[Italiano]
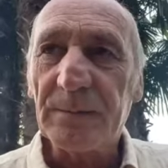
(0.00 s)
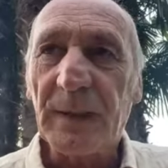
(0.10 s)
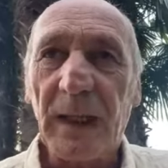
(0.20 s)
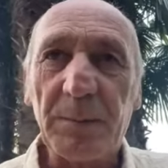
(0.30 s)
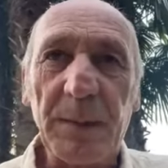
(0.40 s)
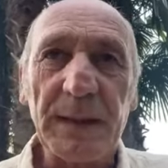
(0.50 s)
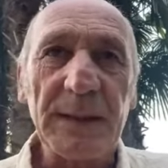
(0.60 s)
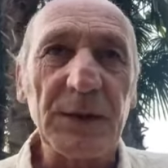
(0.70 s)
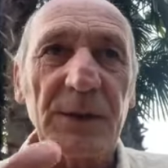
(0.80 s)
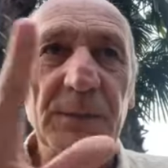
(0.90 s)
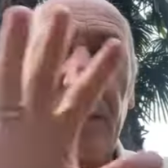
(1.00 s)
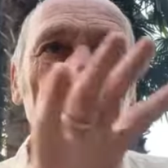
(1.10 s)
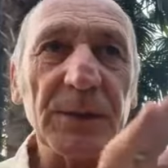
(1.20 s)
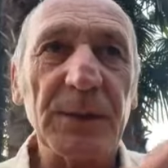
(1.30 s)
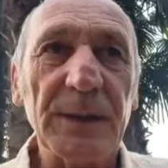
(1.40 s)
dalla parte, diciamo
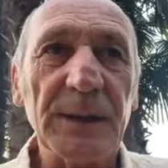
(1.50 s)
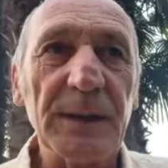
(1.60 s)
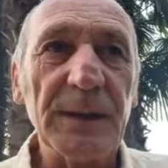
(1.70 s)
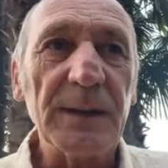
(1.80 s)
così,